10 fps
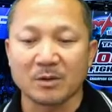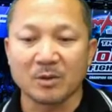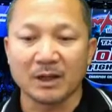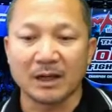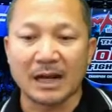บุ
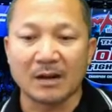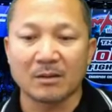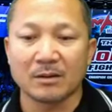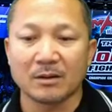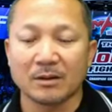รีแล้ว
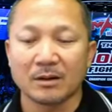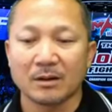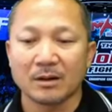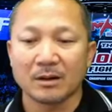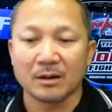
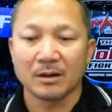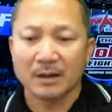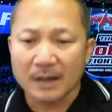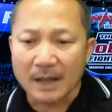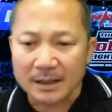
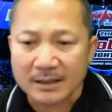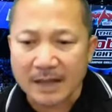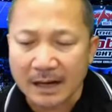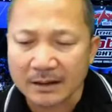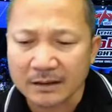อาจารย์